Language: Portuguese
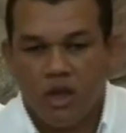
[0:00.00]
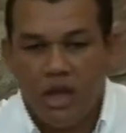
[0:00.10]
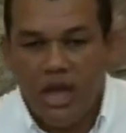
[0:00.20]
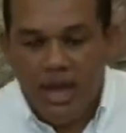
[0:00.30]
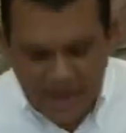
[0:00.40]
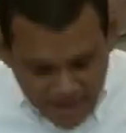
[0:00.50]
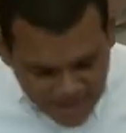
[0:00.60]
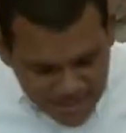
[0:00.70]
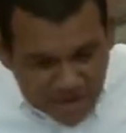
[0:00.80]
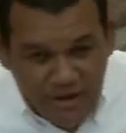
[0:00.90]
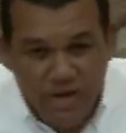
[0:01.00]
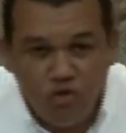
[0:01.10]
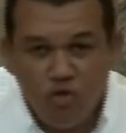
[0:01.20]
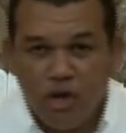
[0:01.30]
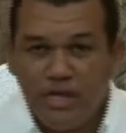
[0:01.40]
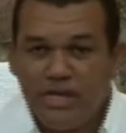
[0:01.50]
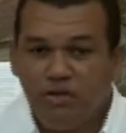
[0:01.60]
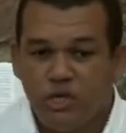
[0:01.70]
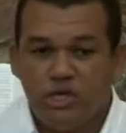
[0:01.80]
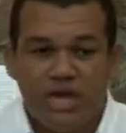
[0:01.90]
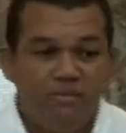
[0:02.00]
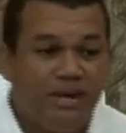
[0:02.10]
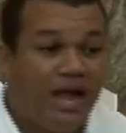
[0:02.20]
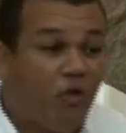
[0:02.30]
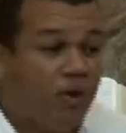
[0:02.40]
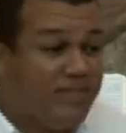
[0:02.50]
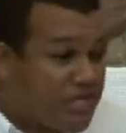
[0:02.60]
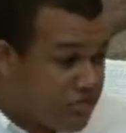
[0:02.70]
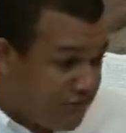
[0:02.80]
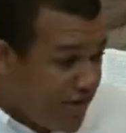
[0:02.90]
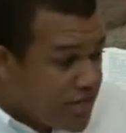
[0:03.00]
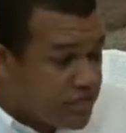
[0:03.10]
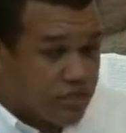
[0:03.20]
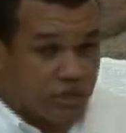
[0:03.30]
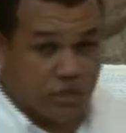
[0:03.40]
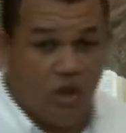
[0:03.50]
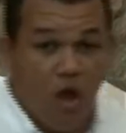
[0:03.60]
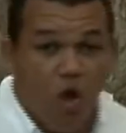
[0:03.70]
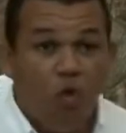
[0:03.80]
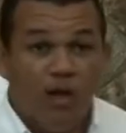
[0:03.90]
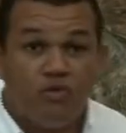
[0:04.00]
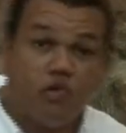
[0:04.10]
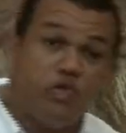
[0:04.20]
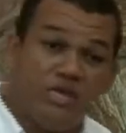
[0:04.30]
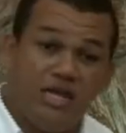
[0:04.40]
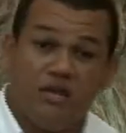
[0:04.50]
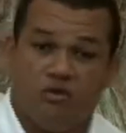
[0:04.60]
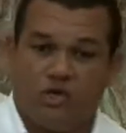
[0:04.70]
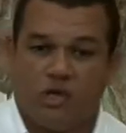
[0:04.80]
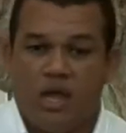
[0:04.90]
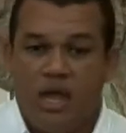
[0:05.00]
Ele estava retornando, e sabe lá quantas vezes ou quantos anos